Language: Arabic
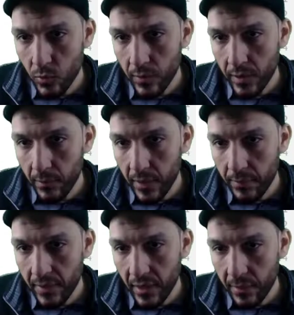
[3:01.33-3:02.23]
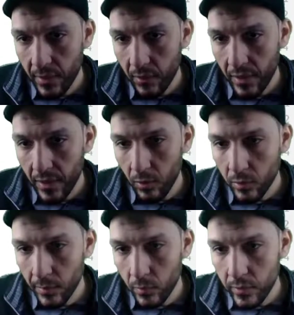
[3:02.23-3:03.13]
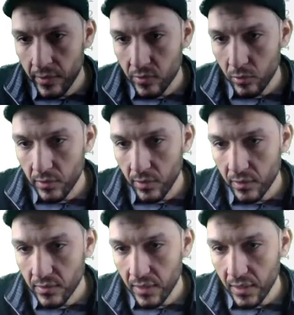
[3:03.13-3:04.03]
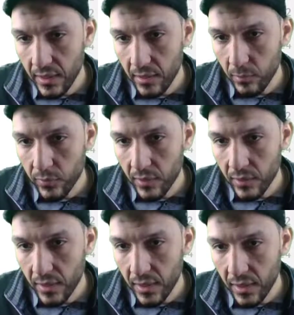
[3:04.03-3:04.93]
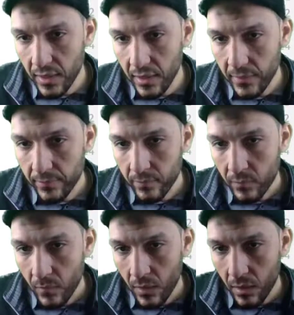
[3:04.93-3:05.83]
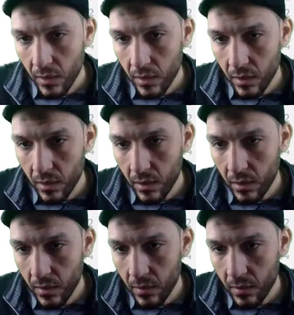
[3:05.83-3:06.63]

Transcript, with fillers: ويلكم اب تقريبا او حاجه هو طبعا هو انستولد خلاص هنا يعني المفترض ان انا الاقيه آه،